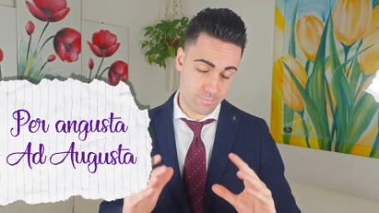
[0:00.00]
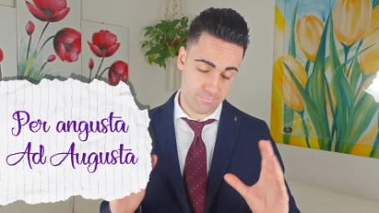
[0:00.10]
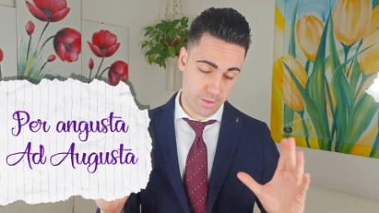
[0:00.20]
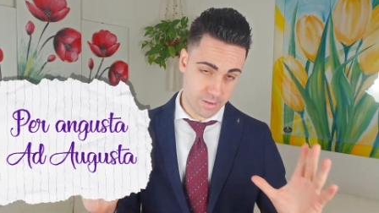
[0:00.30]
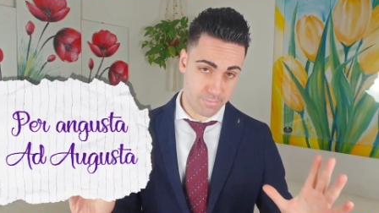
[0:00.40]

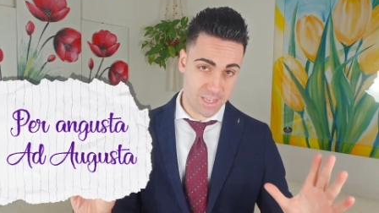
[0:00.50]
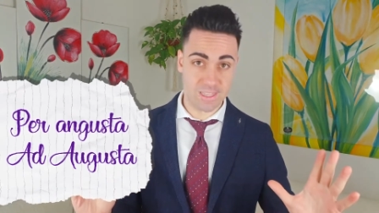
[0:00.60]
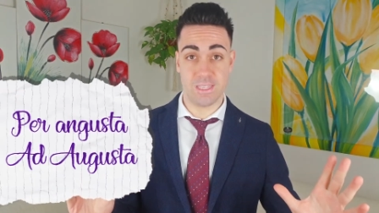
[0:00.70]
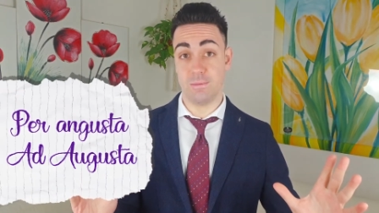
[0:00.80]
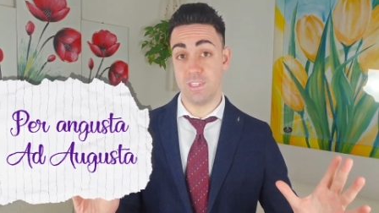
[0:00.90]

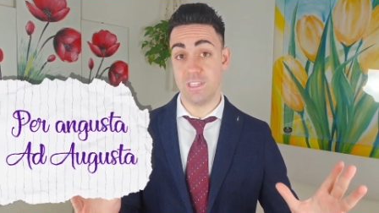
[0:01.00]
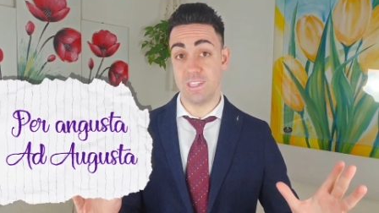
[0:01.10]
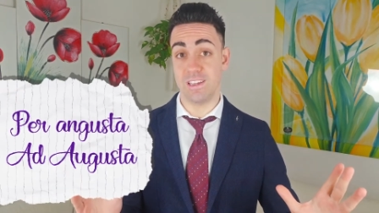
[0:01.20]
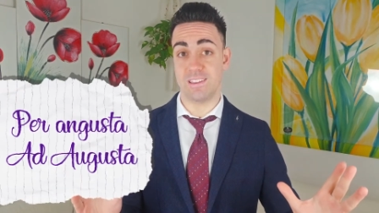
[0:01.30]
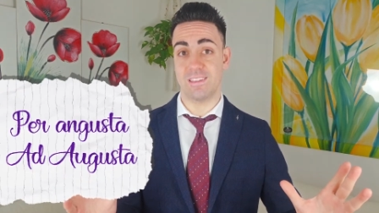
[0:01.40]
permettimi di
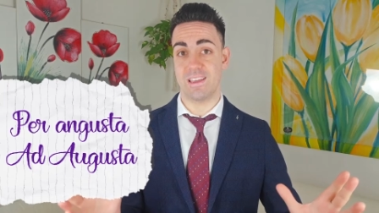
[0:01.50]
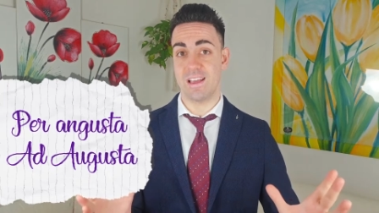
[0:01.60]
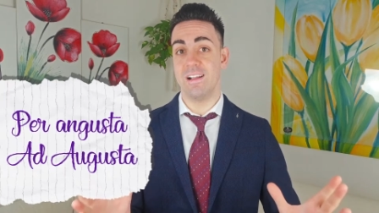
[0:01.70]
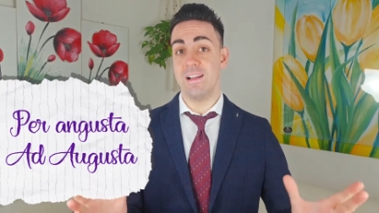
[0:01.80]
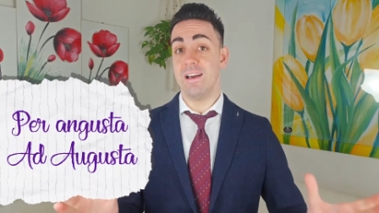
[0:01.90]
dirti che
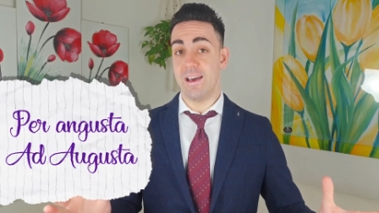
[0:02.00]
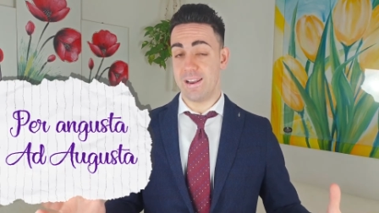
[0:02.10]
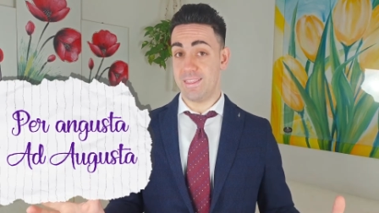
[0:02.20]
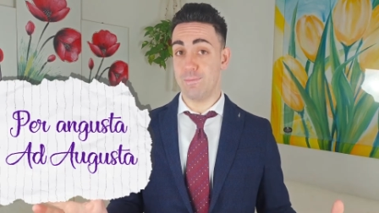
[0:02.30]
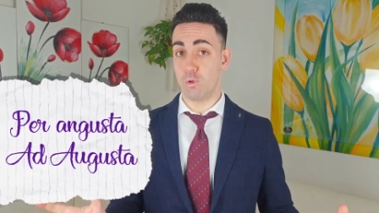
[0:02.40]

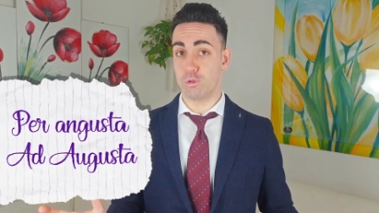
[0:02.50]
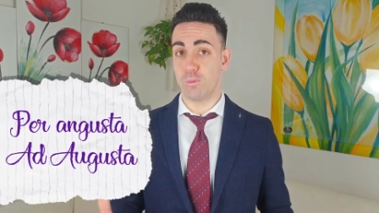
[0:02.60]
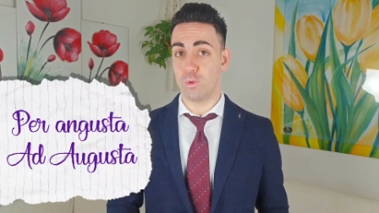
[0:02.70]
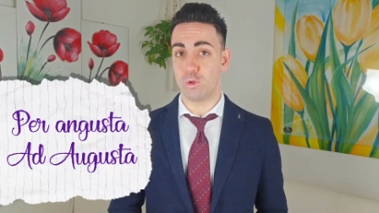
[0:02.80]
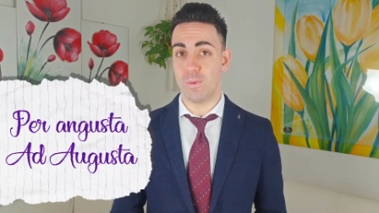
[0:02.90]
rende molto
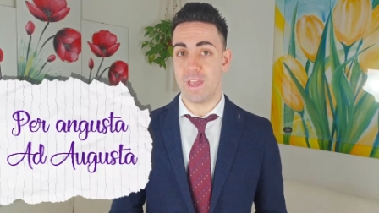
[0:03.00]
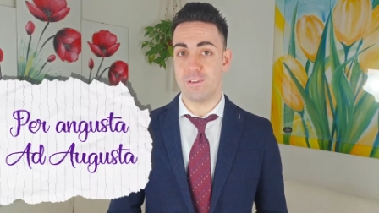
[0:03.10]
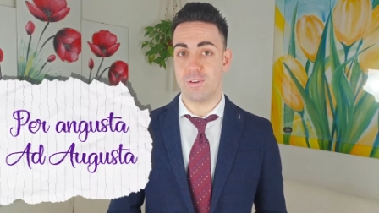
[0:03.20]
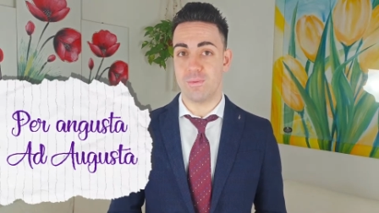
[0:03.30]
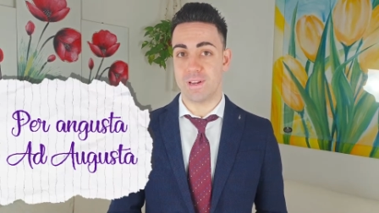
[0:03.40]
molto meglio, no?